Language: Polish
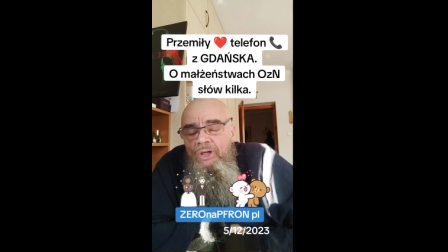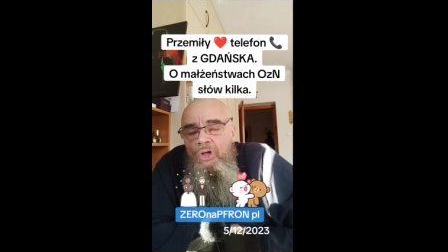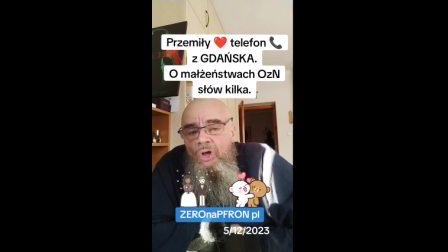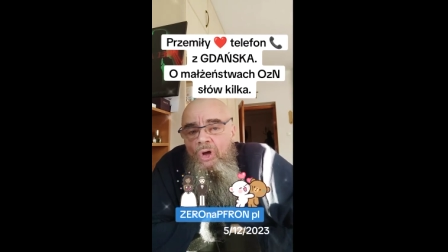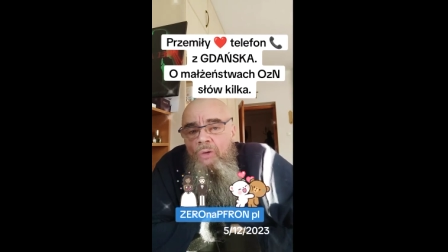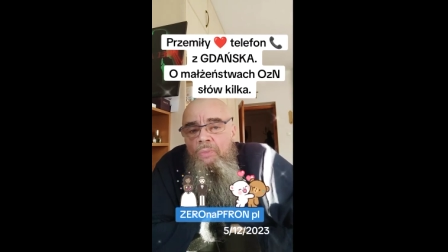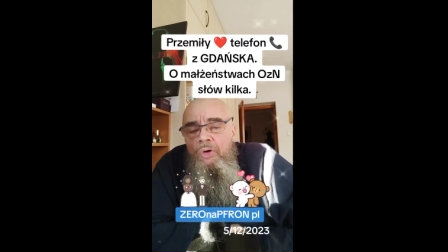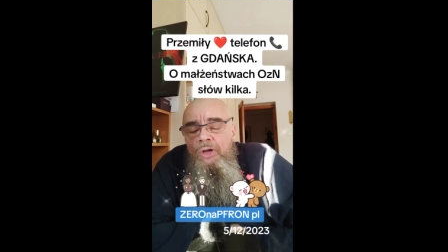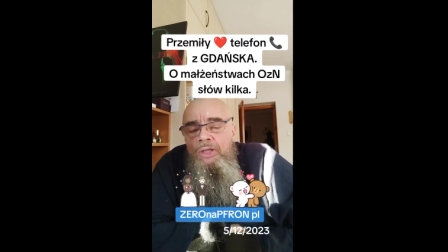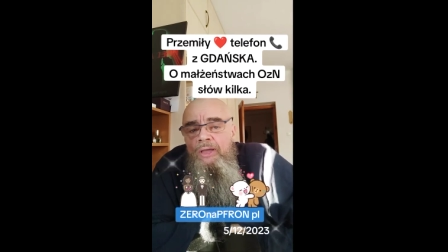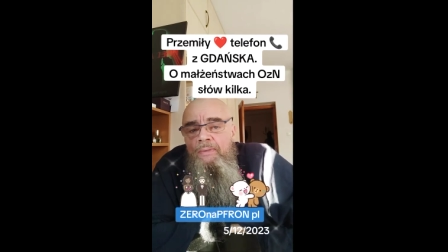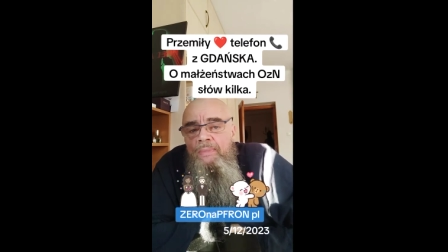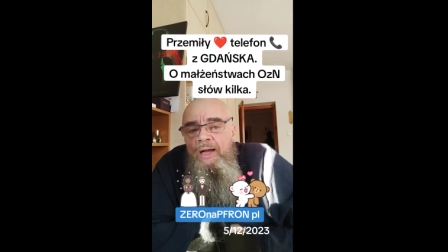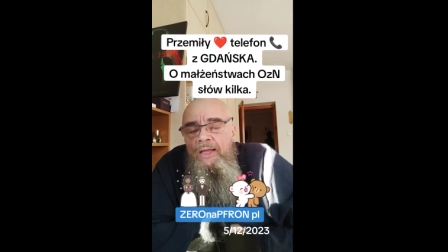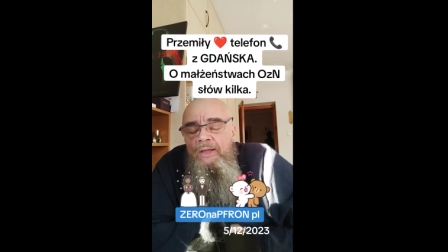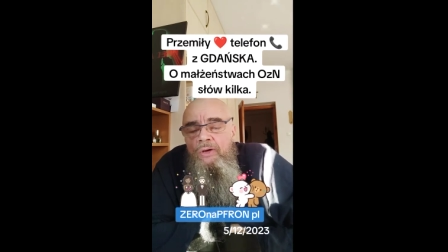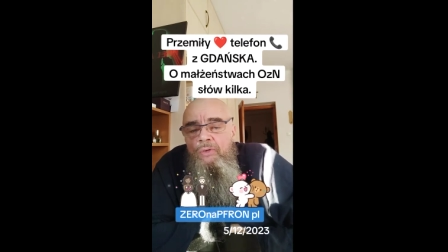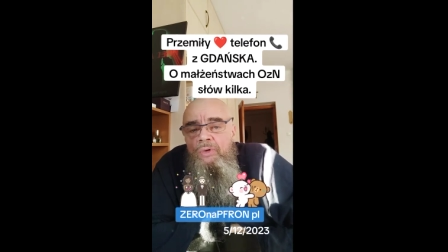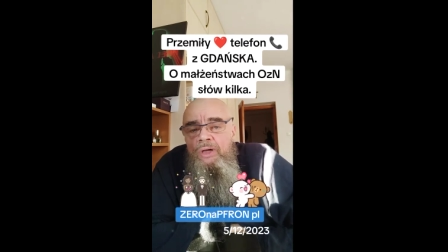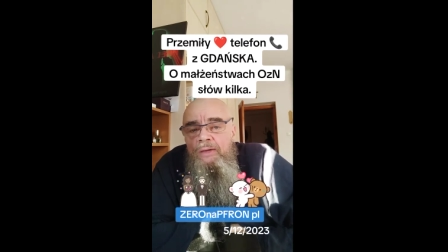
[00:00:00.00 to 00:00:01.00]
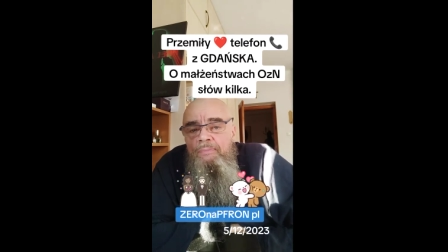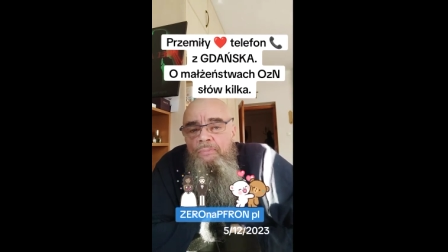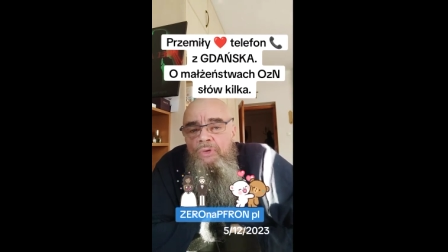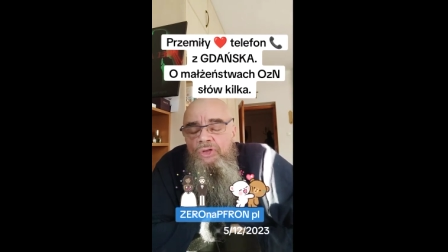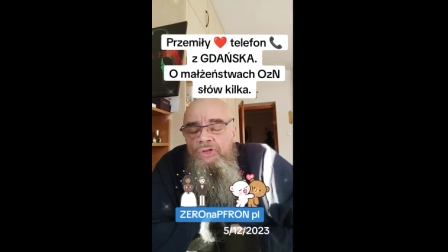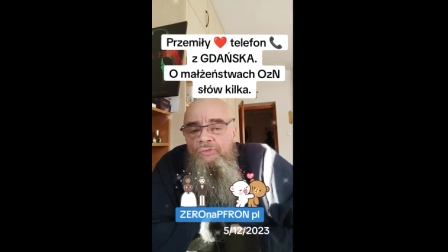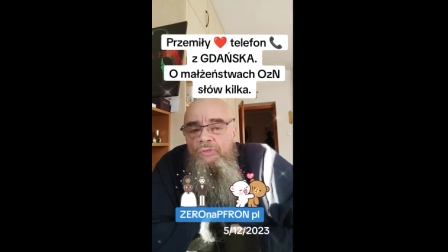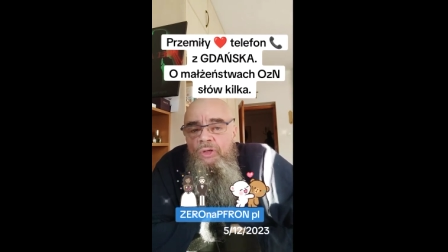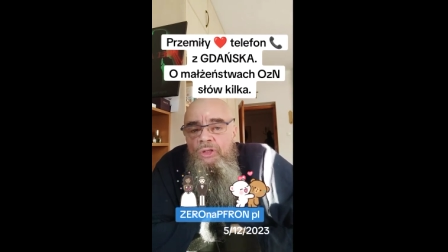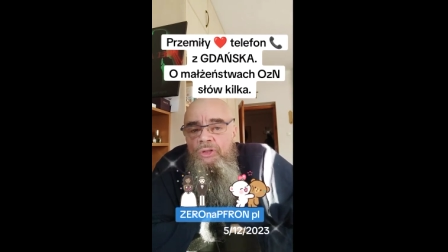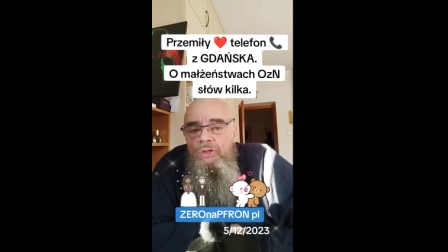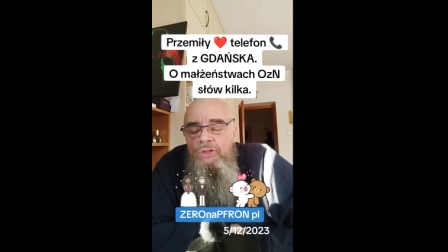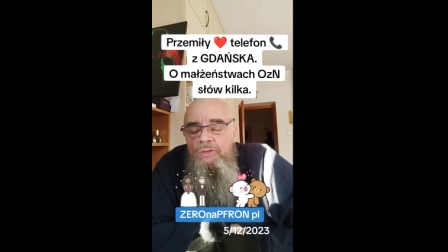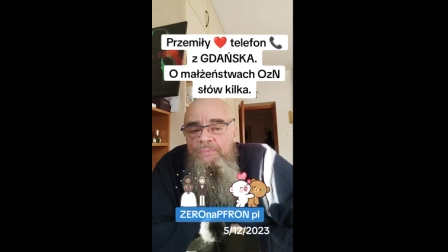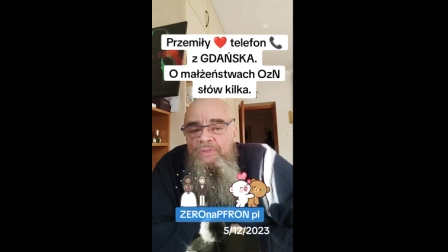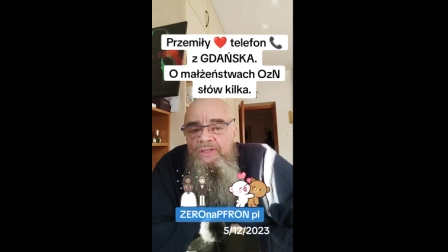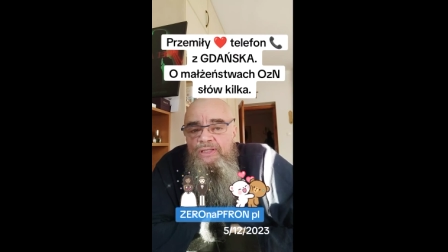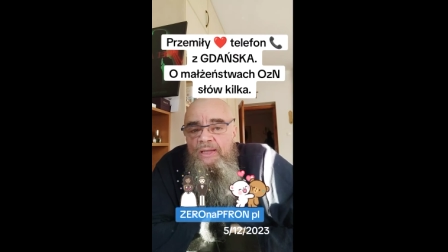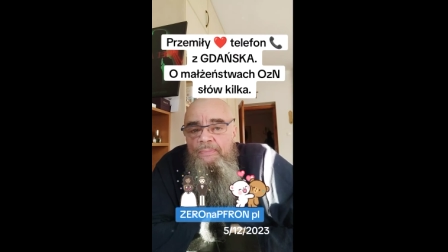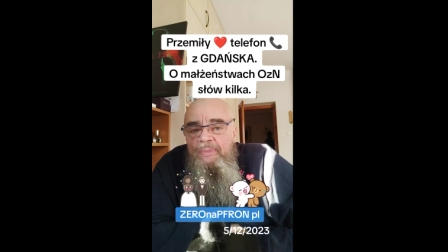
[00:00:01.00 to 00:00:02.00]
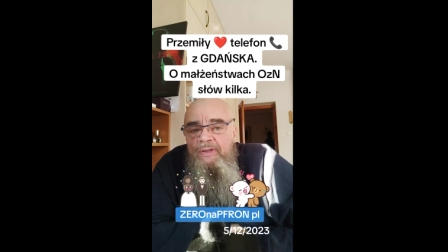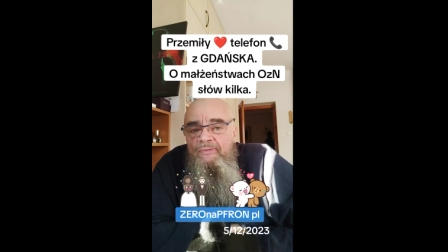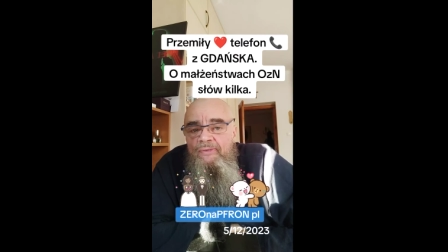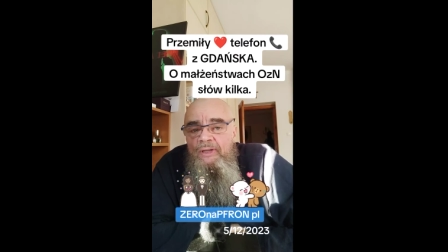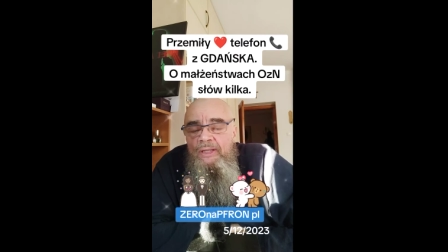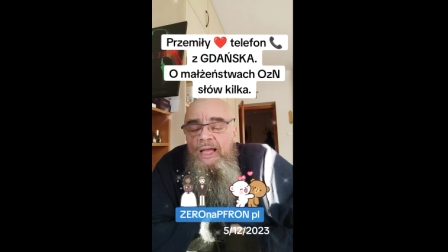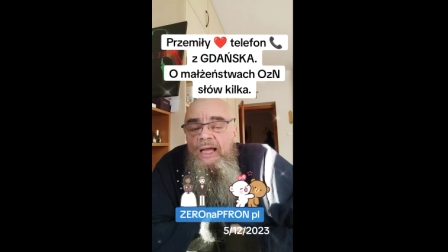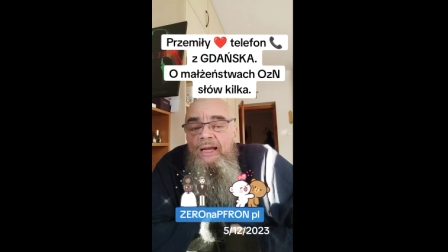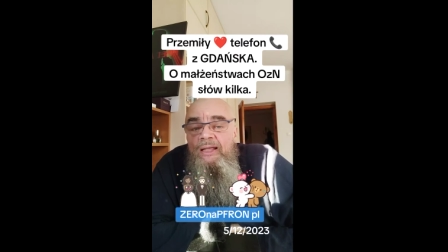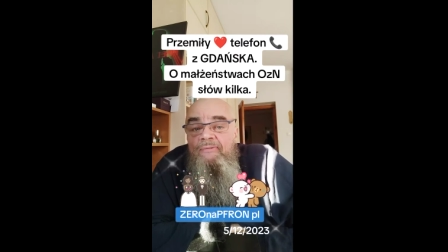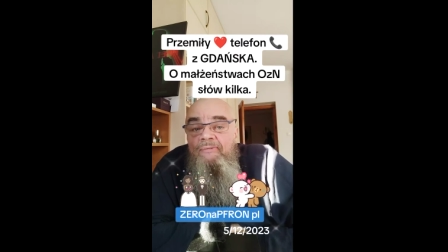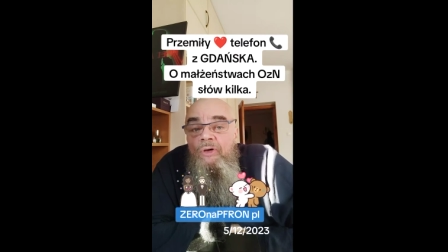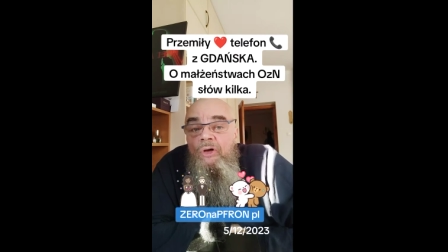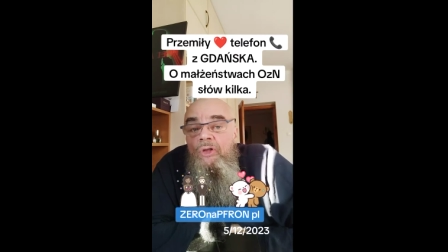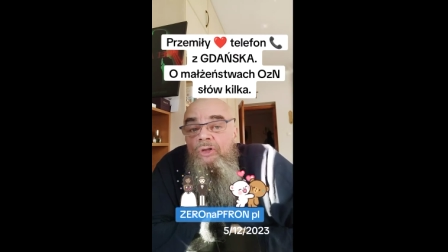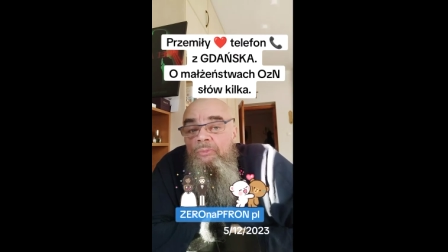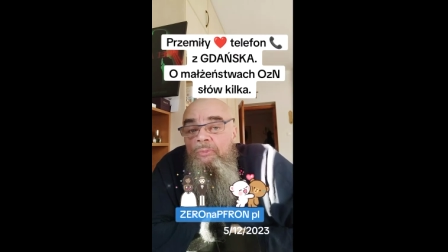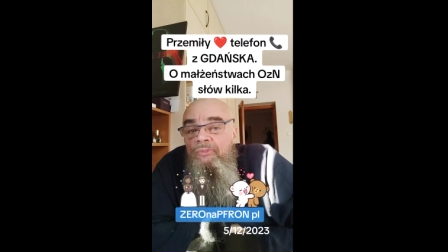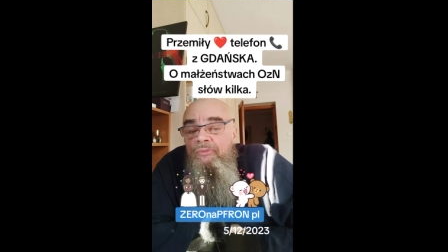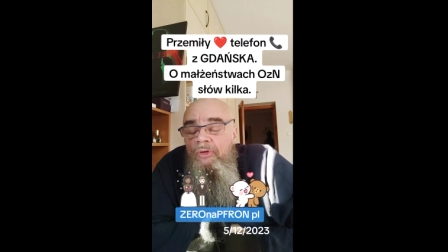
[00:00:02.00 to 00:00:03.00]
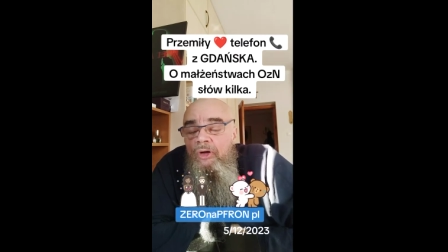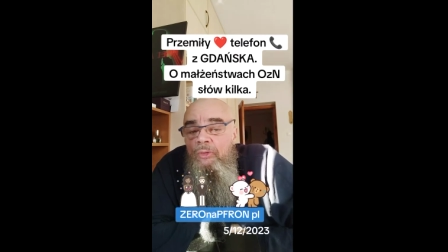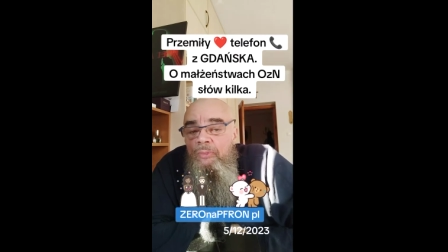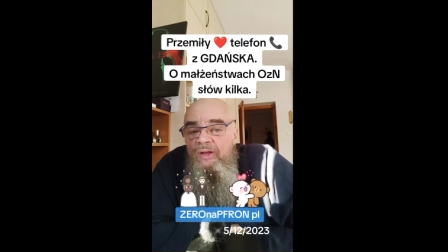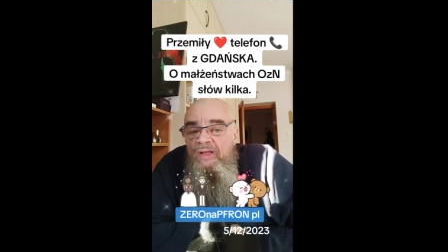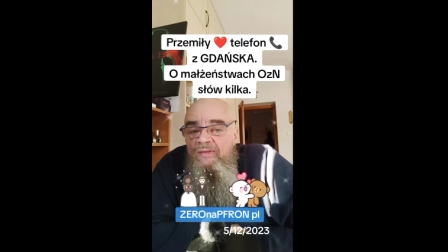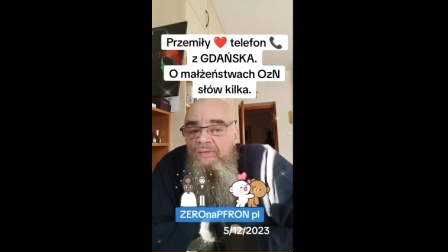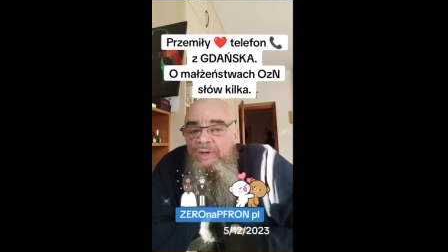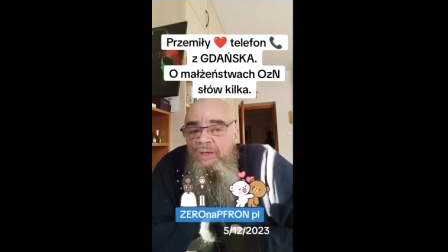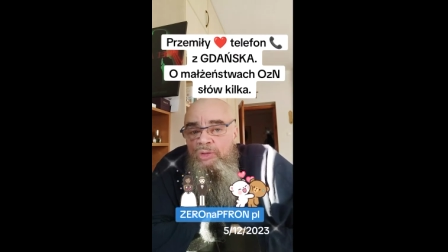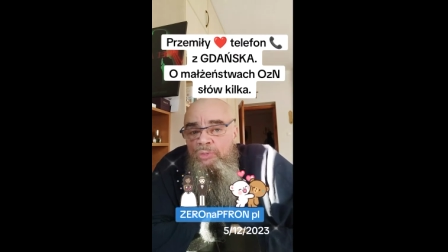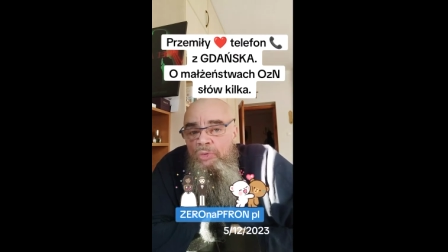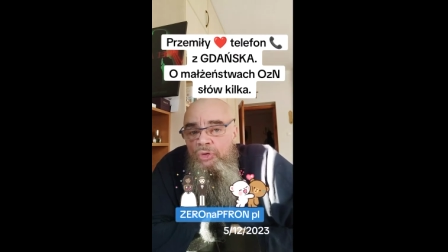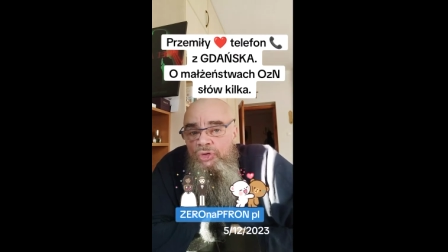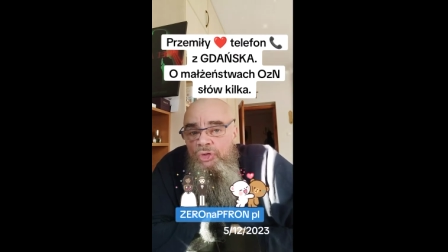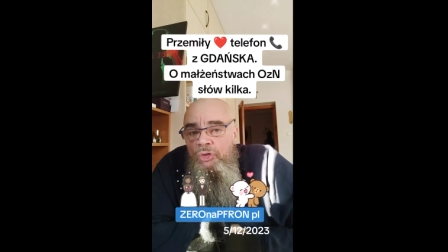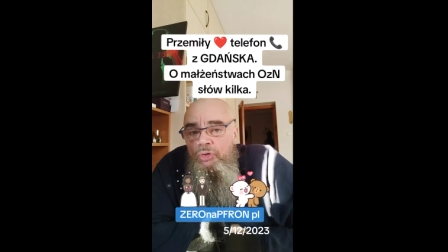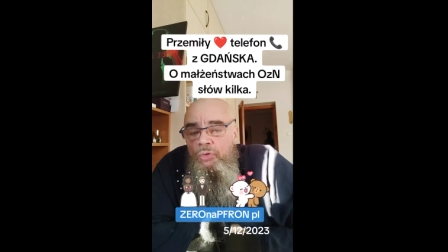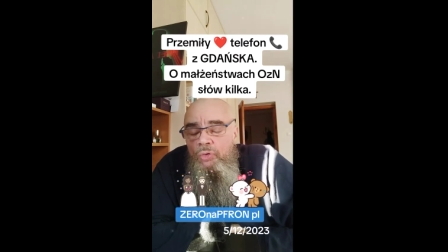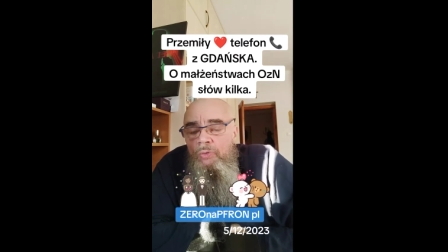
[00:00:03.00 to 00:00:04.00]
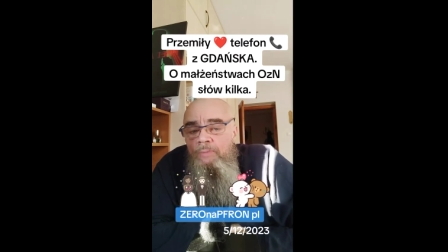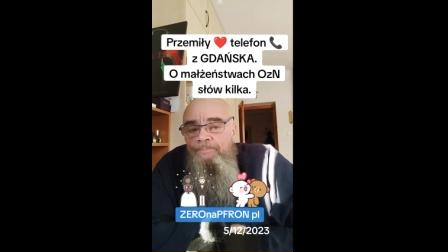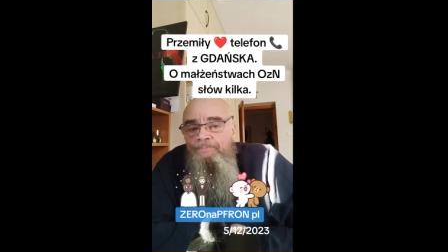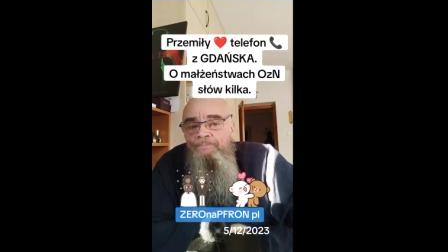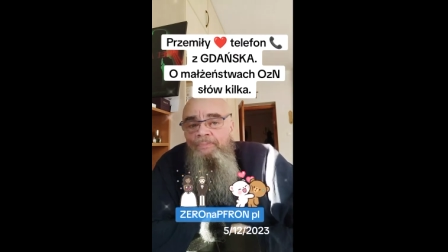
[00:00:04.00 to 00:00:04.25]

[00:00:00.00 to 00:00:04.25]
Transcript: Oboje mają poczworny odpis na PFRON, ale od, opowiem od początku.